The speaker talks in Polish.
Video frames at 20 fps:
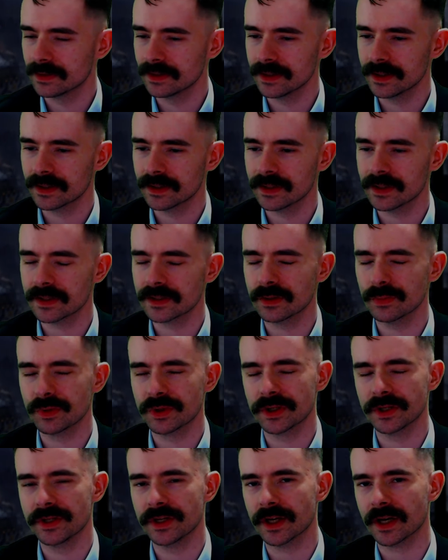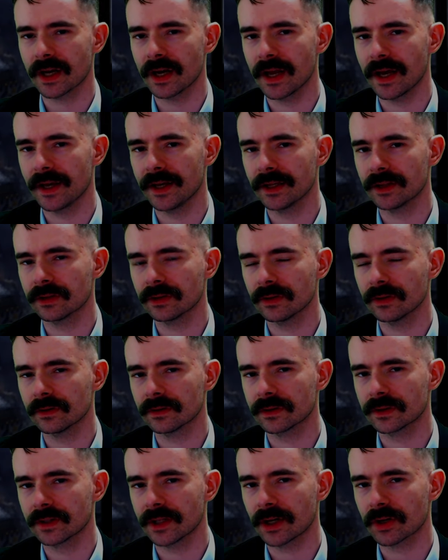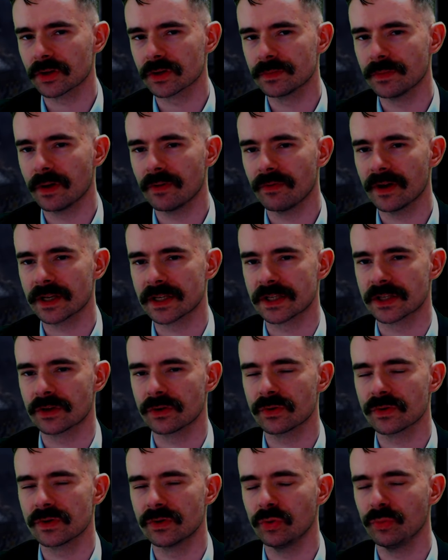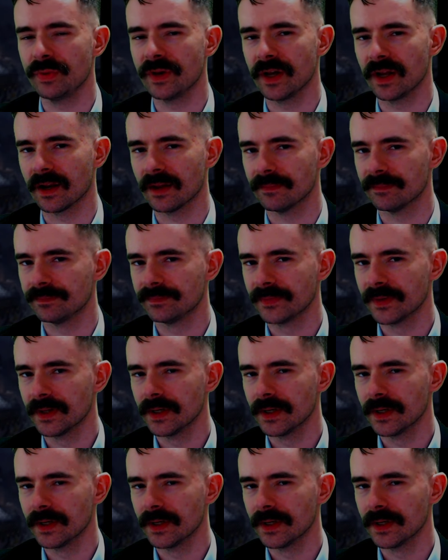Jedyne co mi się nie klei to ta rozmowa z Rus Dubielem,